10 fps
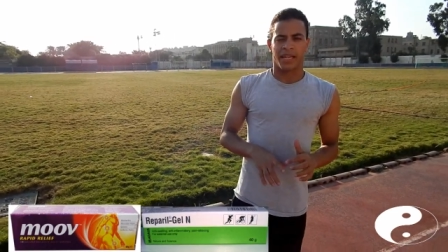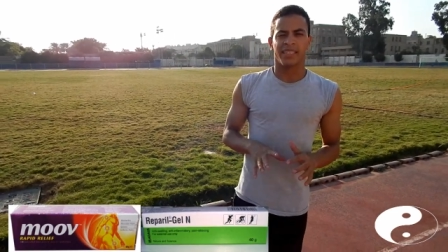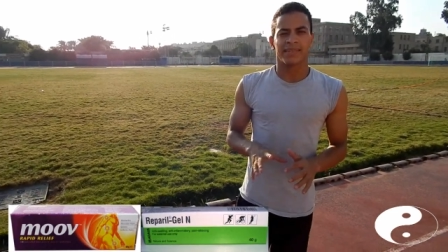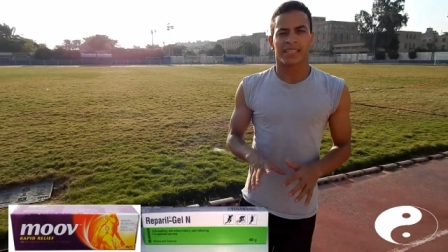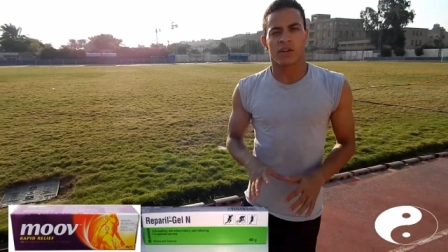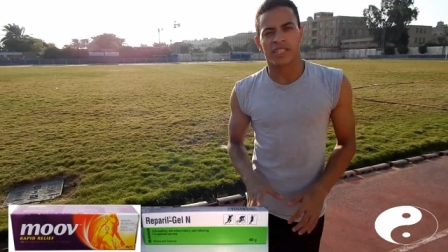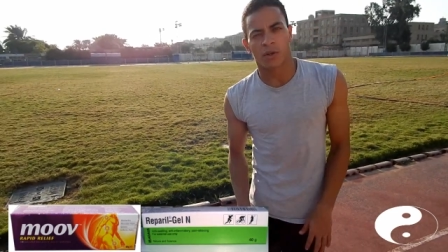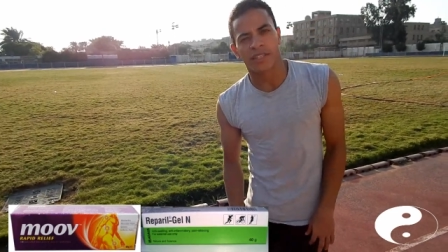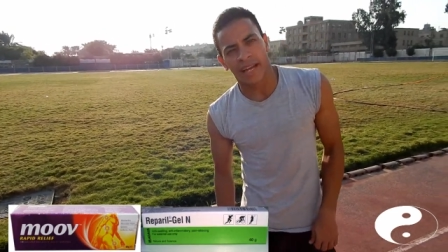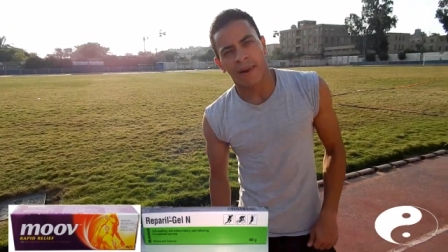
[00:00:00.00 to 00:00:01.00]
يعني انت مثلا
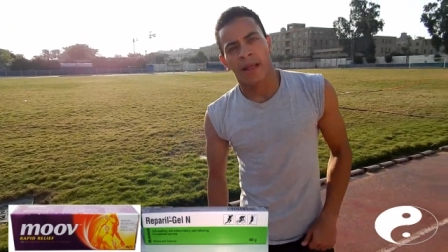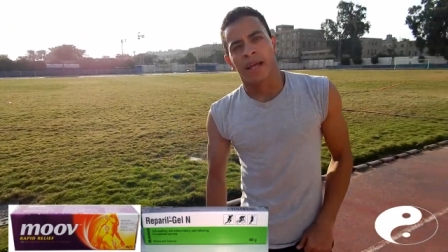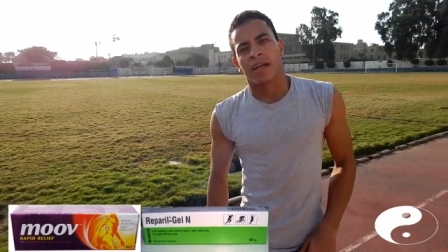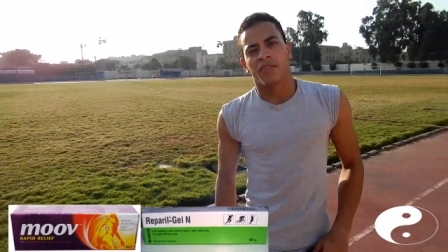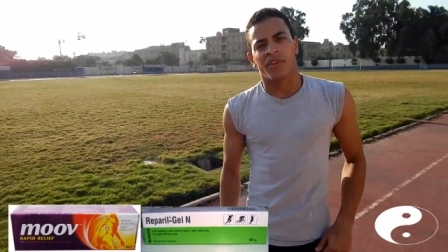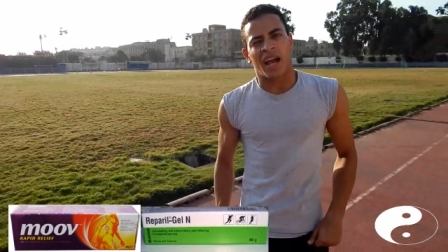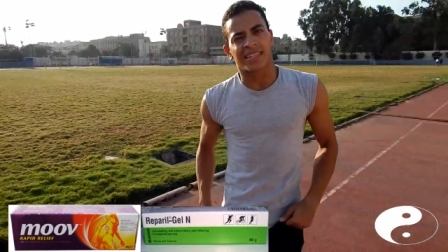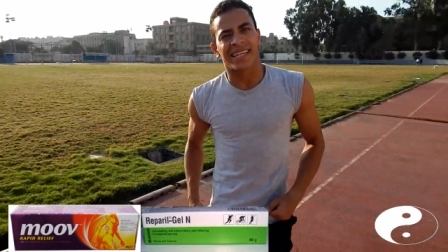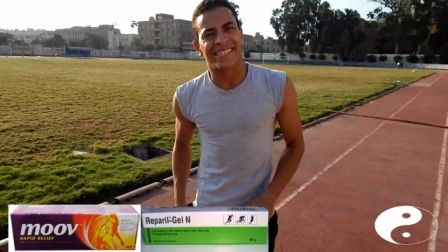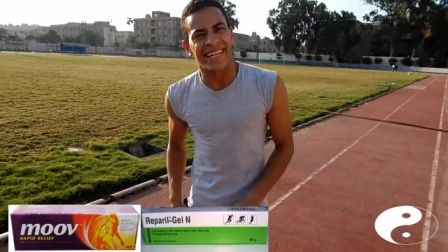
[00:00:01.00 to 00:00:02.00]
دلوقتي لو انت
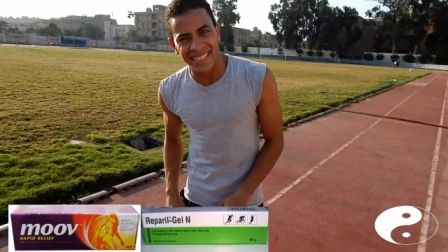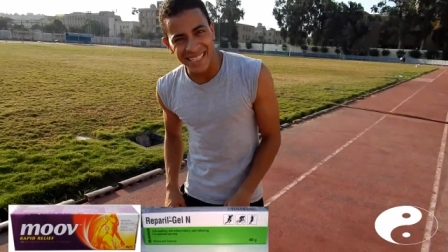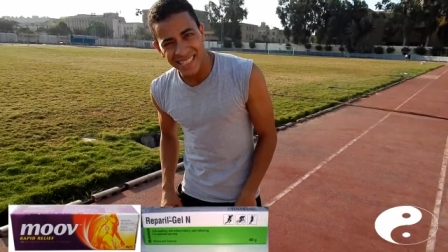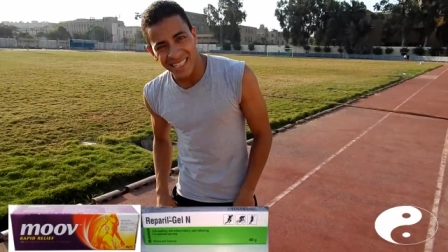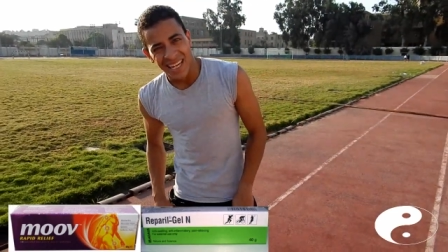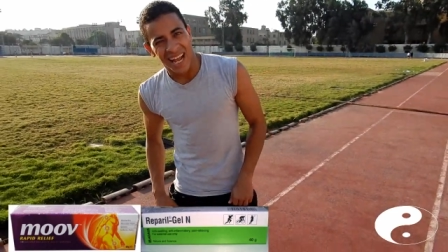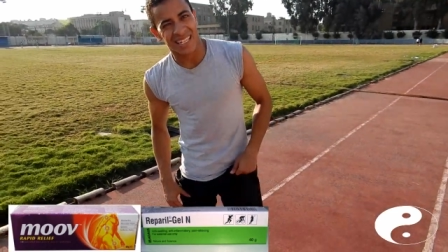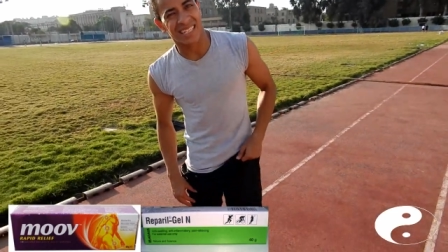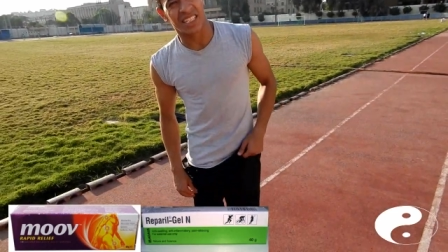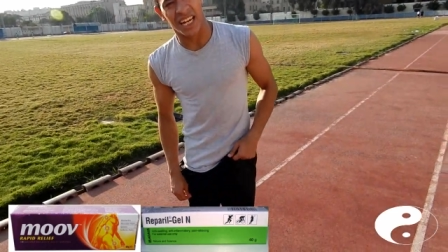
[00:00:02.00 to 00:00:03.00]
في حصل شد
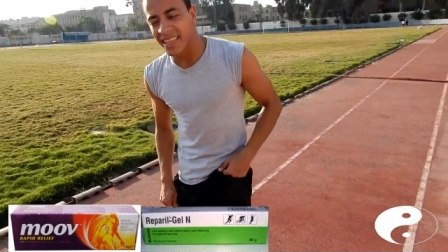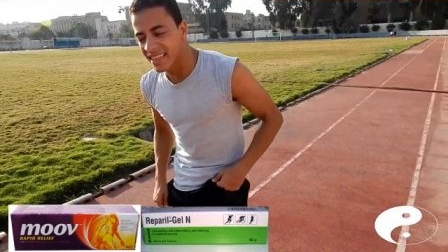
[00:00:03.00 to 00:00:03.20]
حصل